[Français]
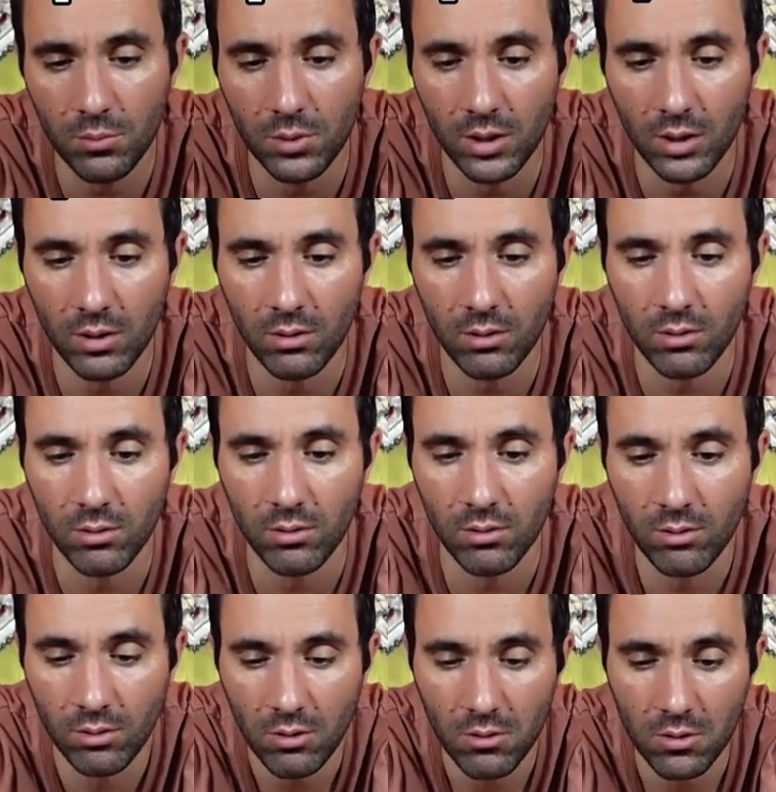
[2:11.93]
mais
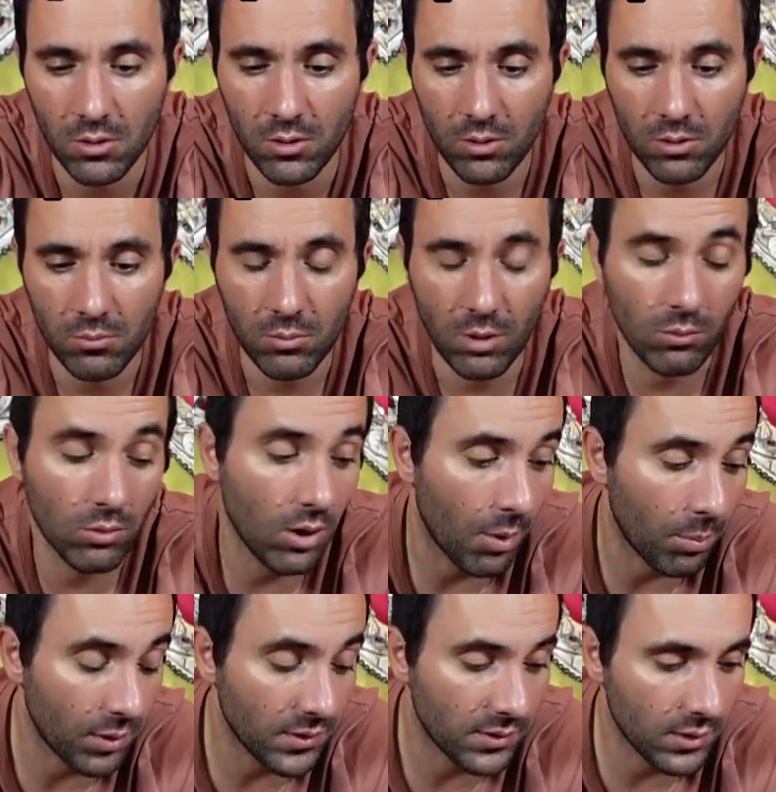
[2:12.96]
euh, ben
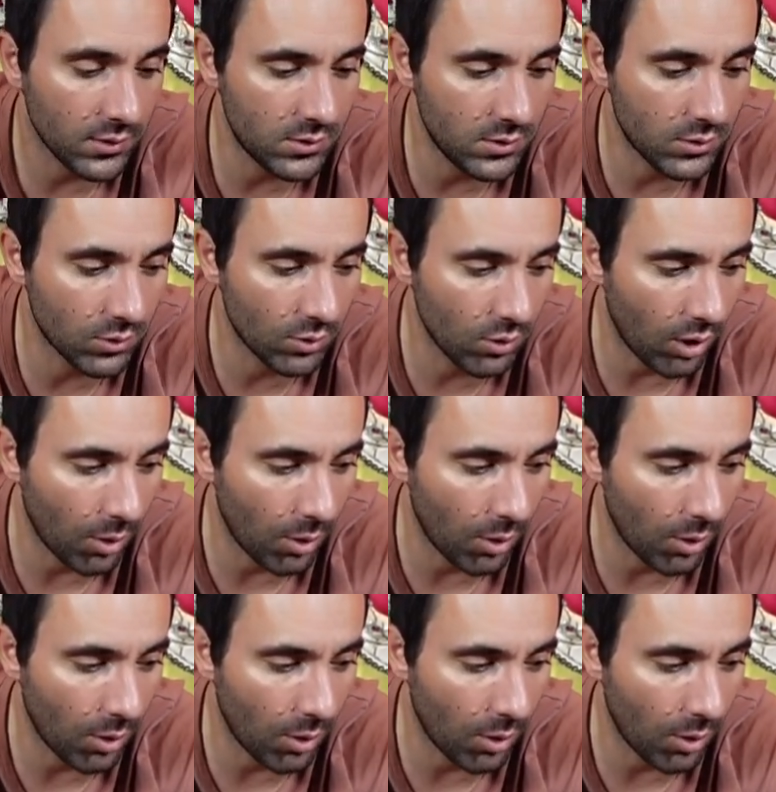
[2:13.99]
après c'est un teaser.